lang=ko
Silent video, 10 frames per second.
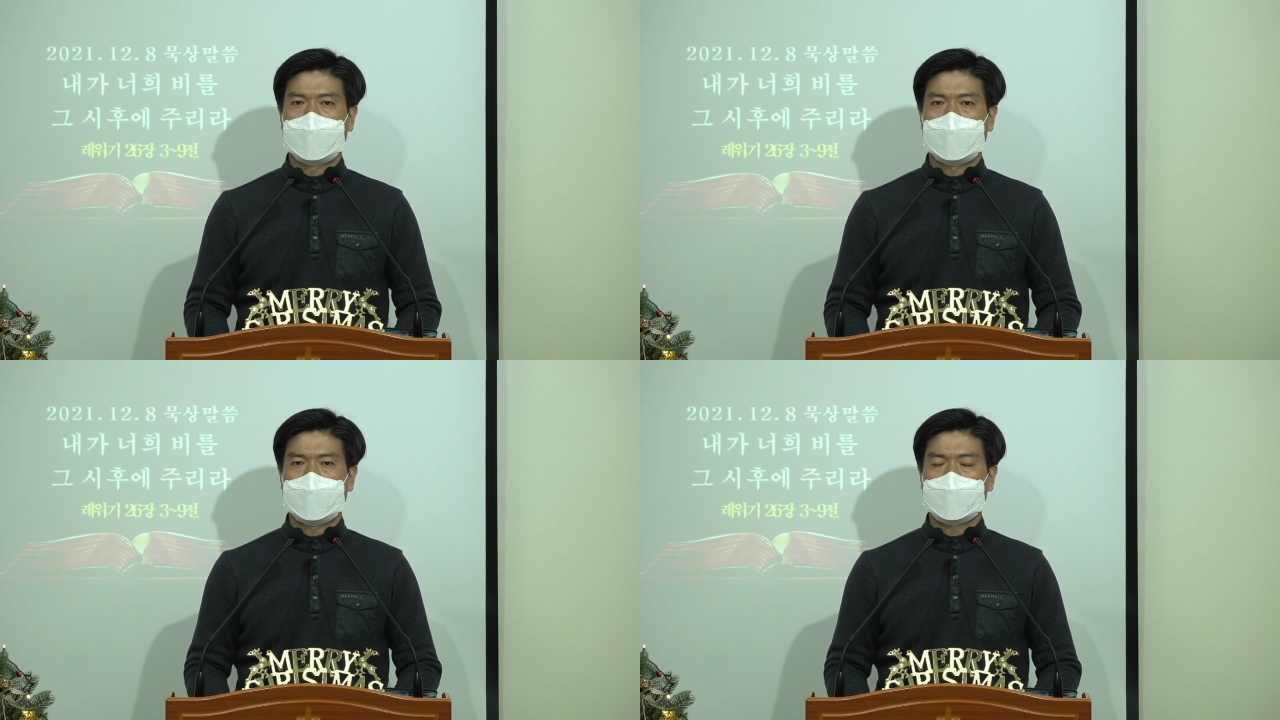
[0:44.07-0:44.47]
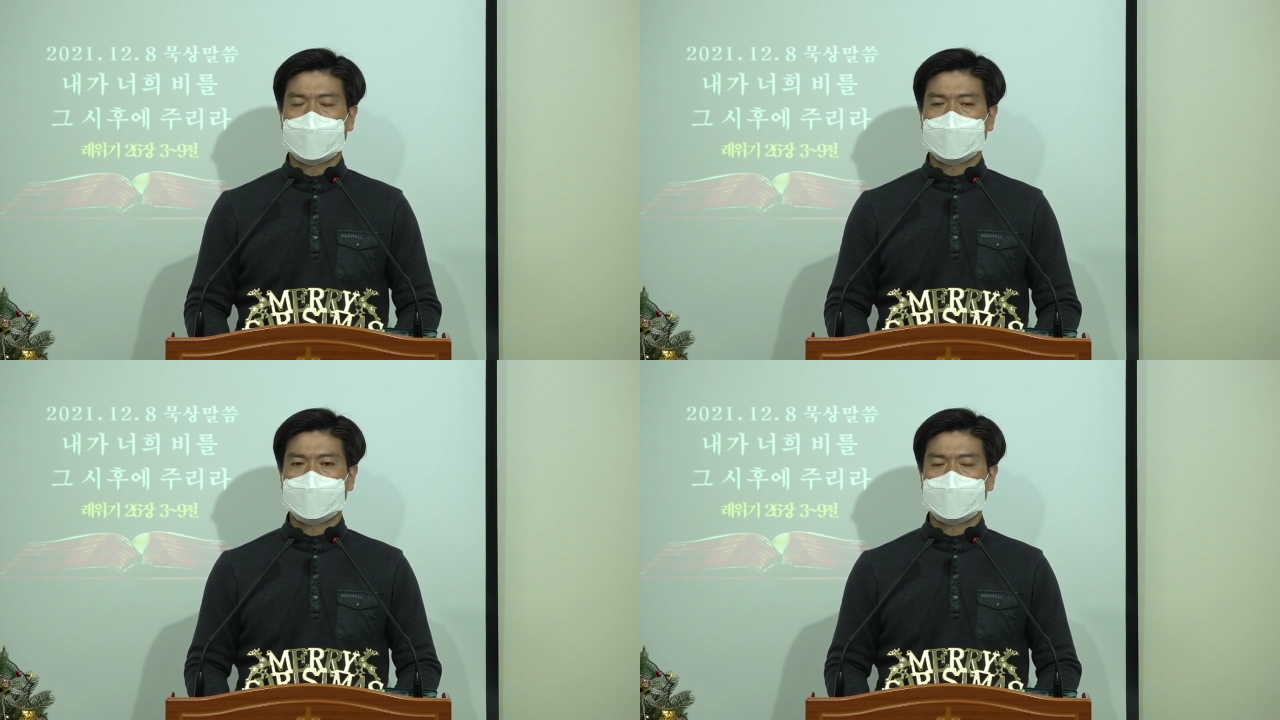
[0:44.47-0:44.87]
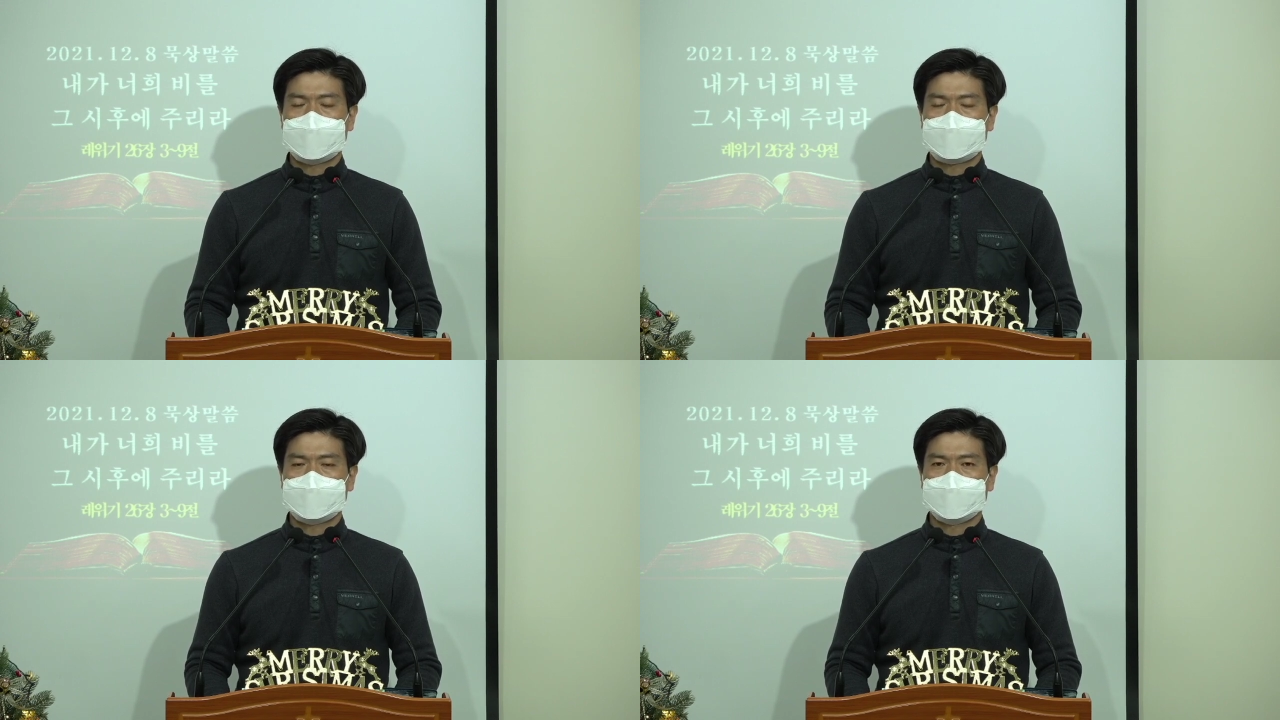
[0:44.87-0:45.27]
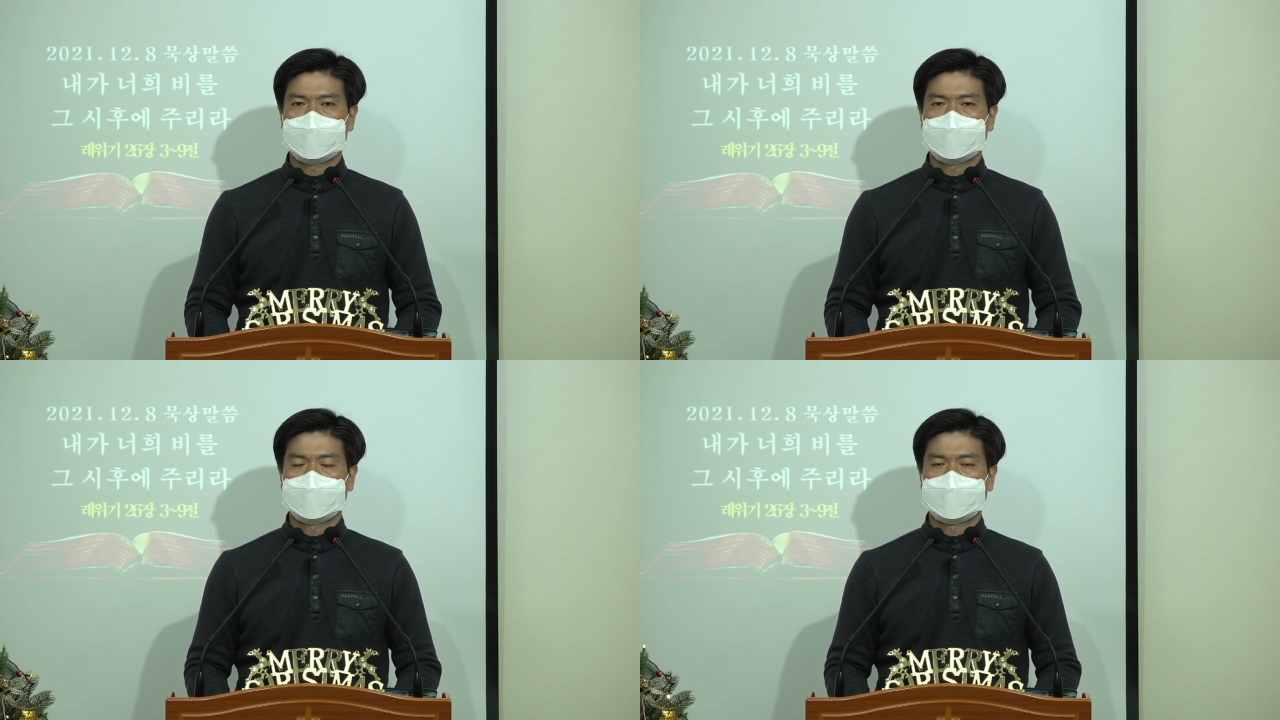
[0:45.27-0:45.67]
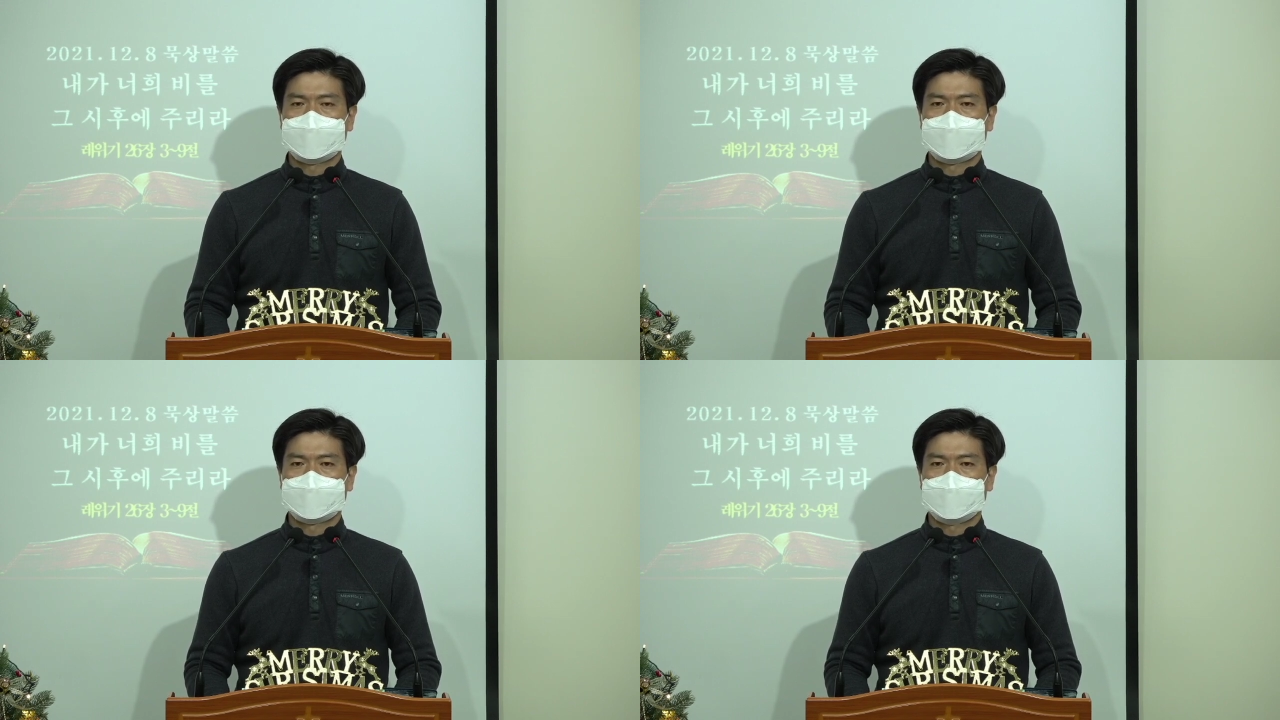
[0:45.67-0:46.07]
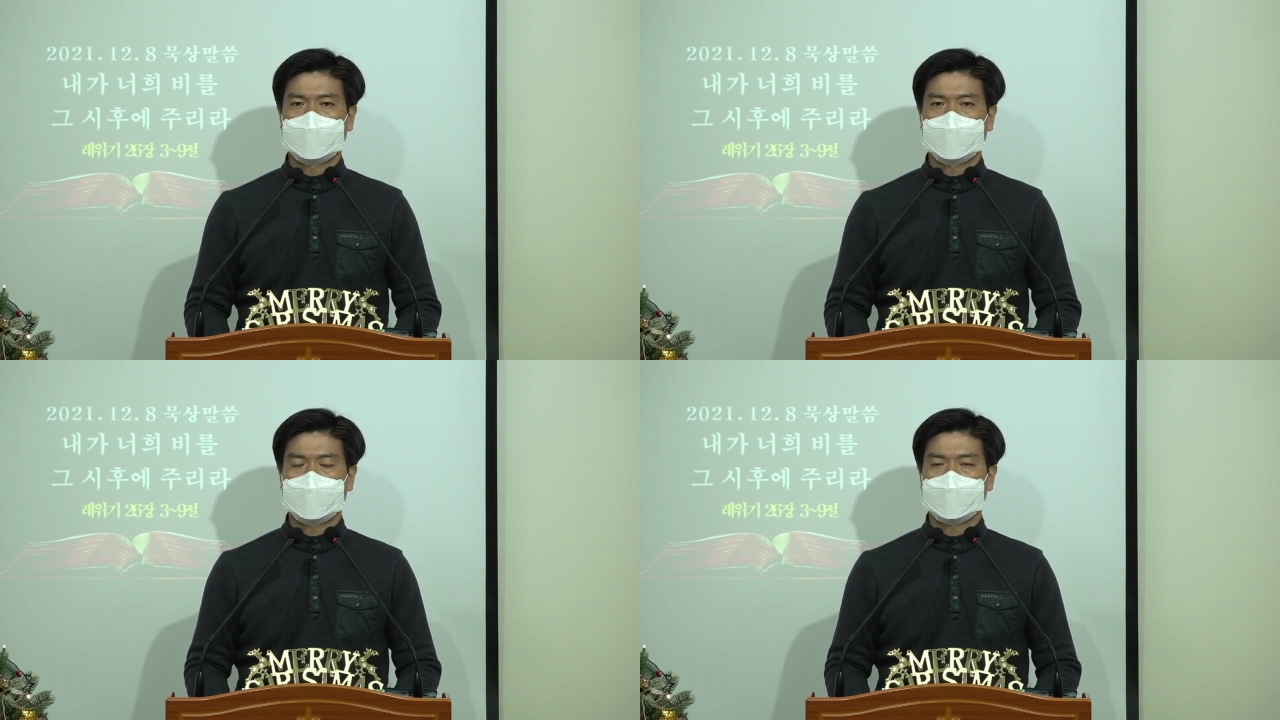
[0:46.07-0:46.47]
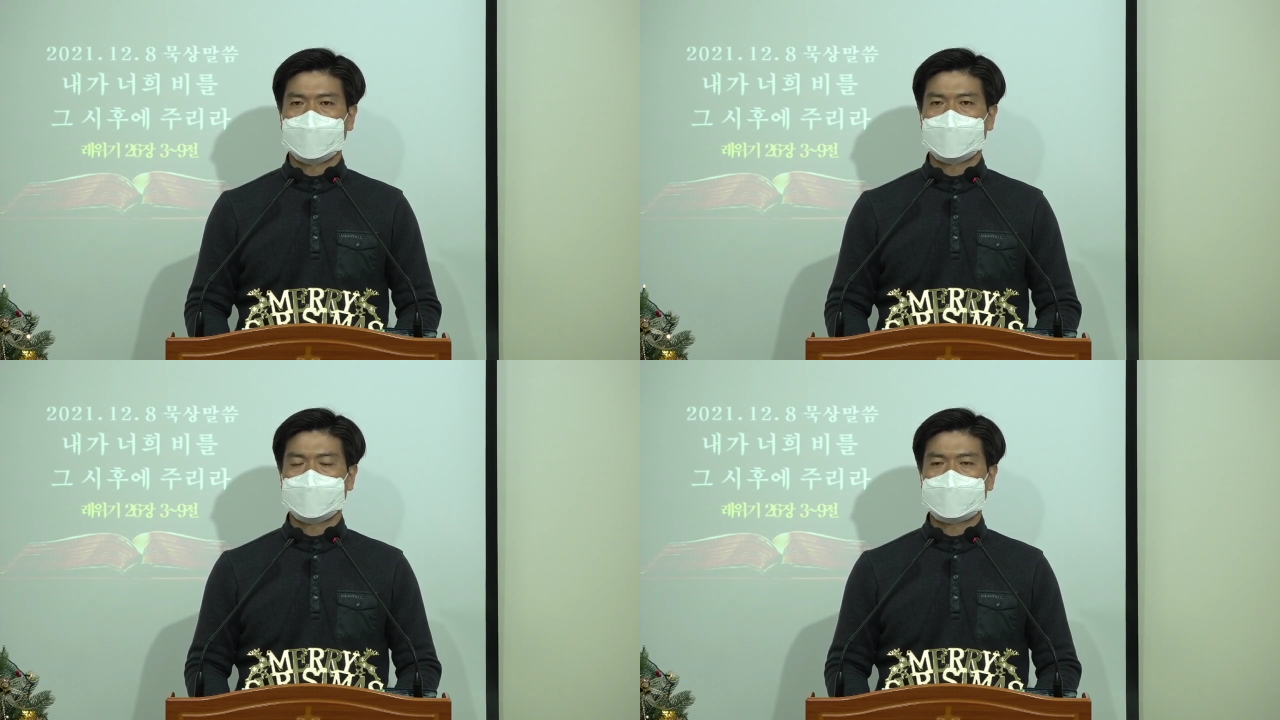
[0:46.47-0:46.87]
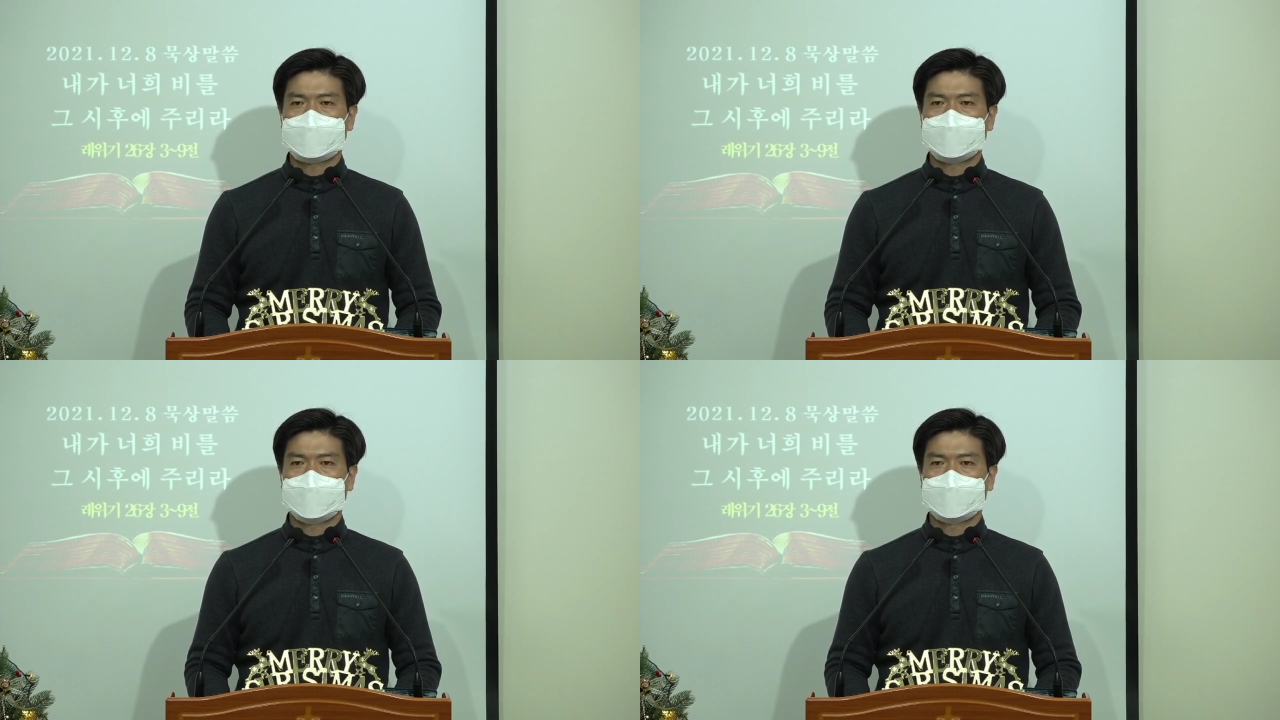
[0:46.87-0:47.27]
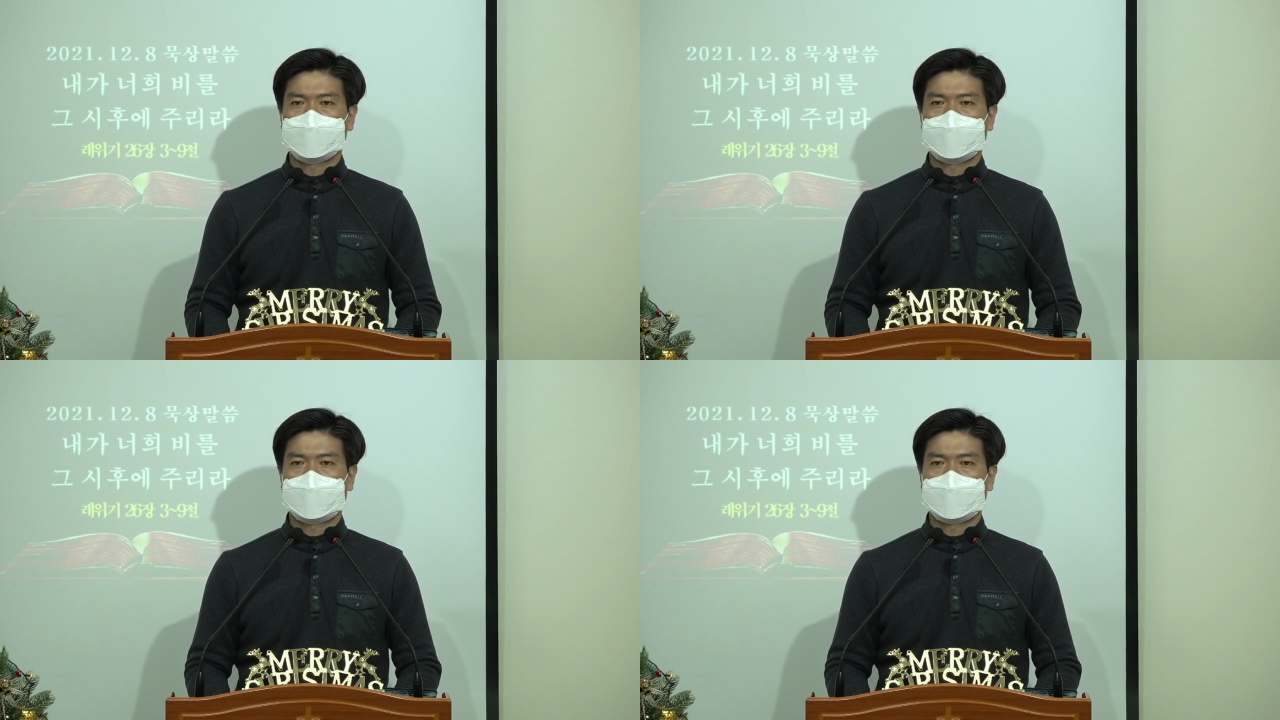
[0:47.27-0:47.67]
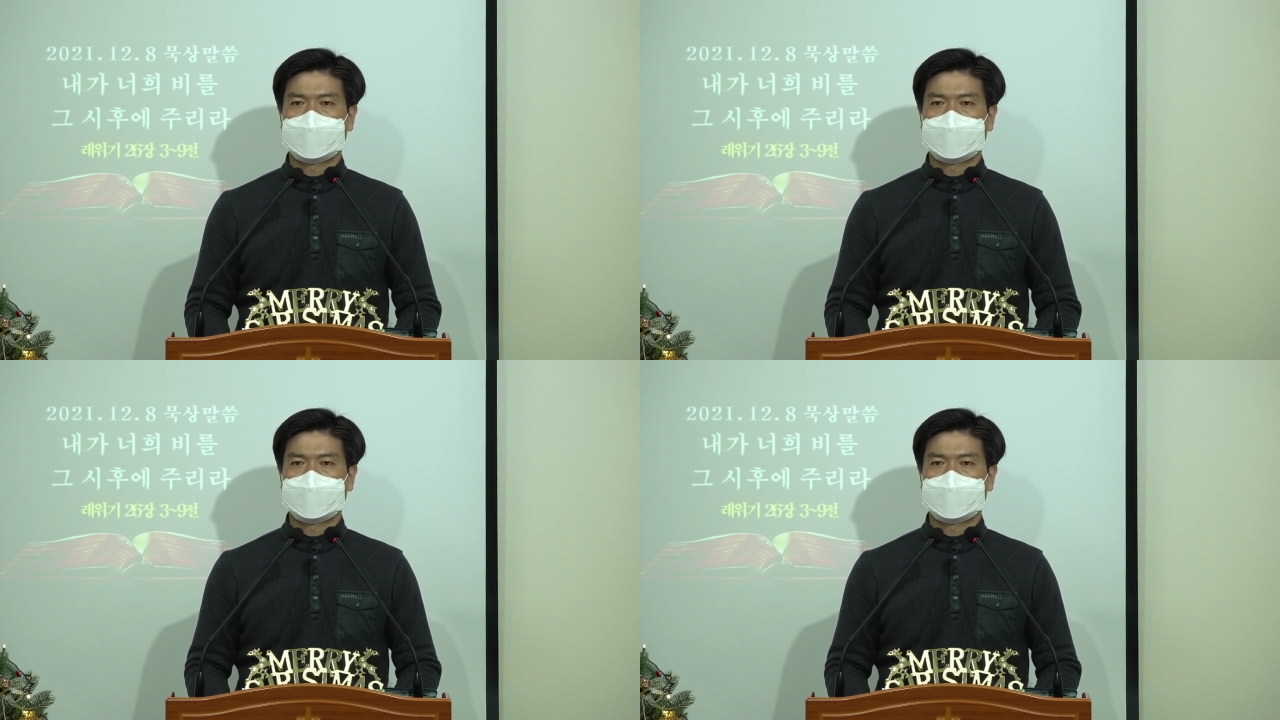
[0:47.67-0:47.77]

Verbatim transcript: 하나님의 말씀은 해방하는 말씀이 아닙니다.